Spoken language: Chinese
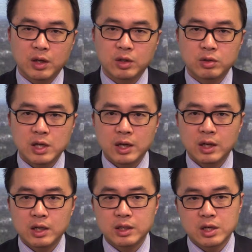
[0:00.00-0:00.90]
油价呢
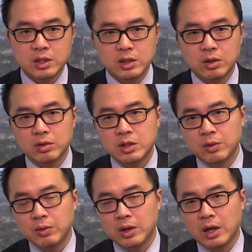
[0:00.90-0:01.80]
也是有
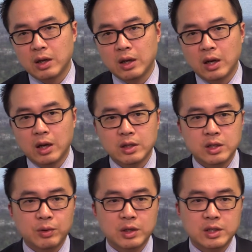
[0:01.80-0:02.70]
轻微的啊
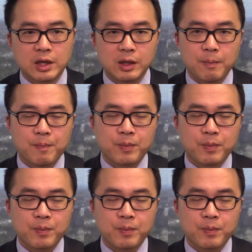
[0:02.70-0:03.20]
轻微的下跌。